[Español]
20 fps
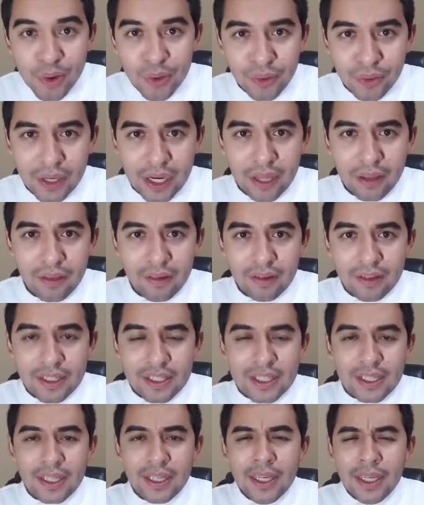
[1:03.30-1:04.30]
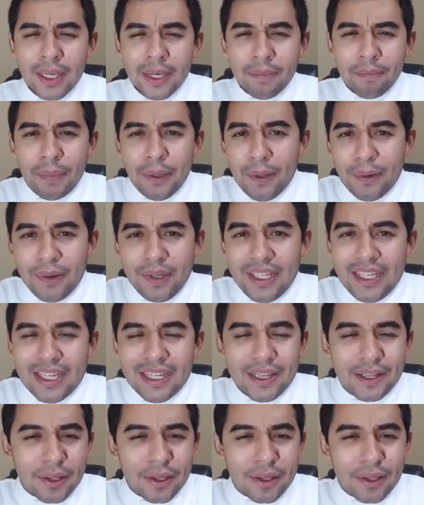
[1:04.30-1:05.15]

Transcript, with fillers: poco enojado, le dice, pero ¿y